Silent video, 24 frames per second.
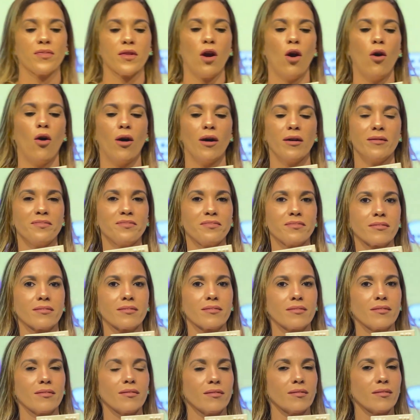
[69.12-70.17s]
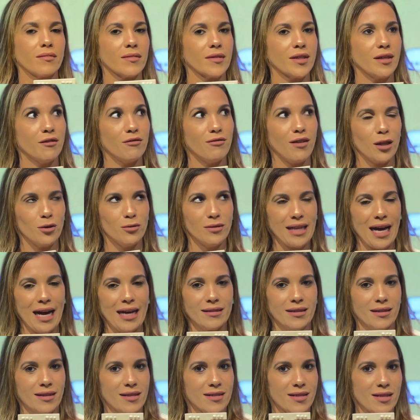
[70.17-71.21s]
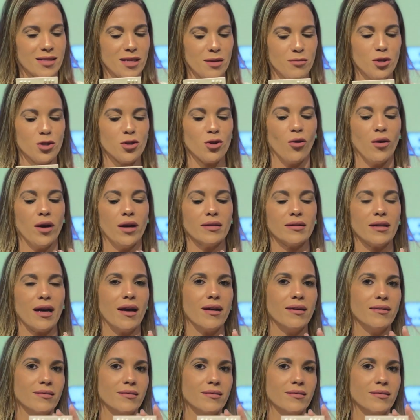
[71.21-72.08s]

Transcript: Ó, falou nada dessa semi-joia, tá?